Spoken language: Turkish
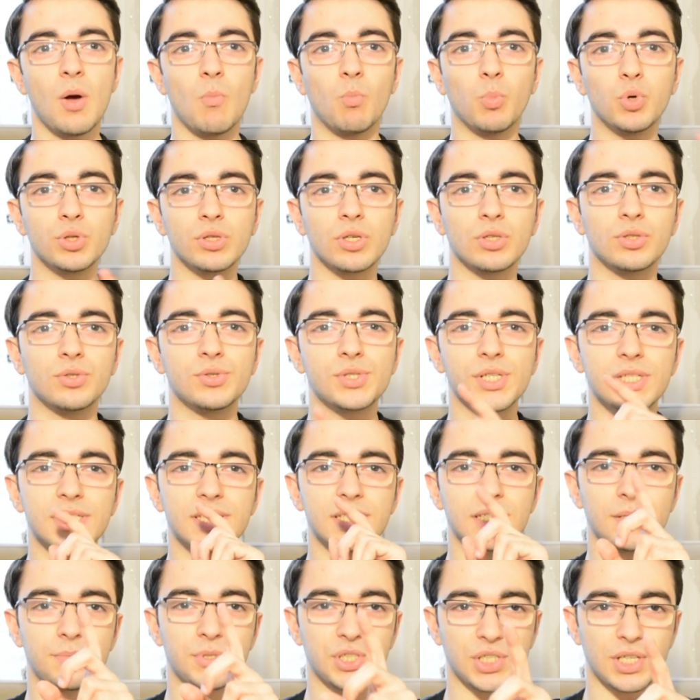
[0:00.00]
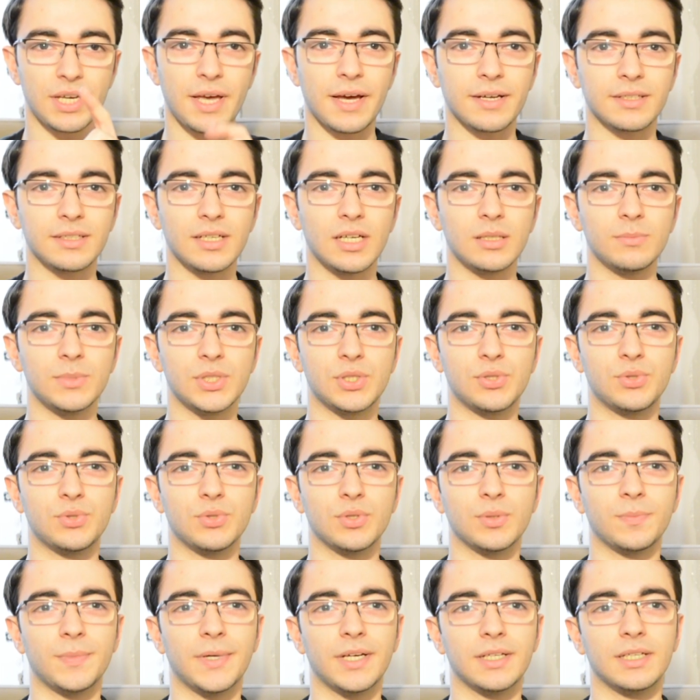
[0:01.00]
Bundan önce size bir şey aktarmak
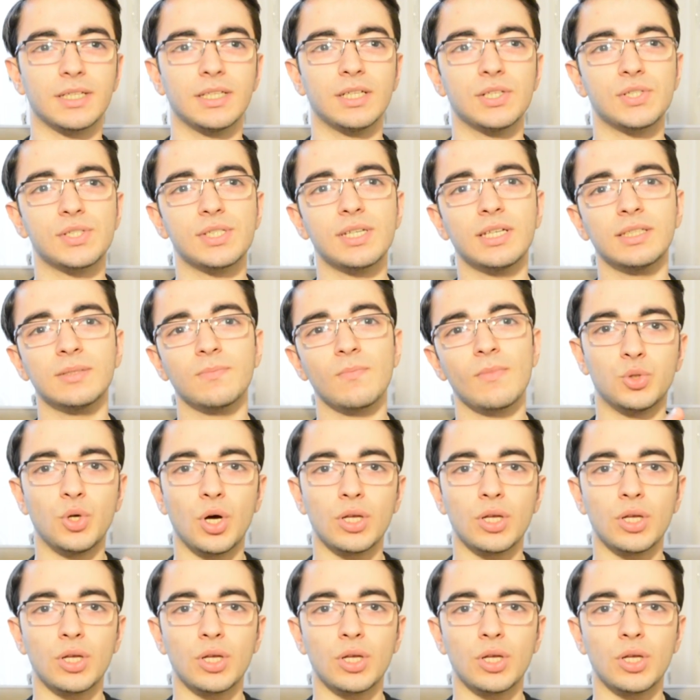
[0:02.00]
istiyorum arkadaşlar.